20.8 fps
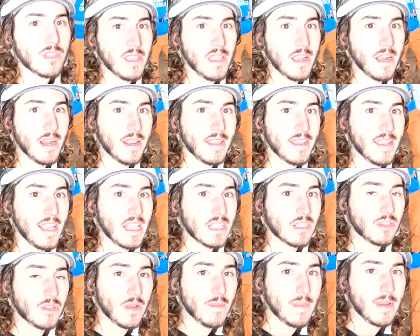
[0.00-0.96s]
de llegar aquí a la
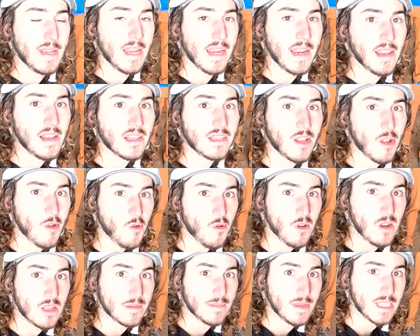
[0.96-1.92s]
zona minera en el Cerro de
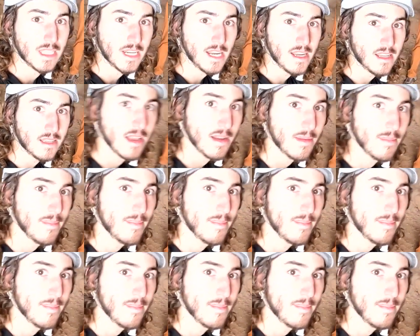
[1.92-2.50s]
las Mitras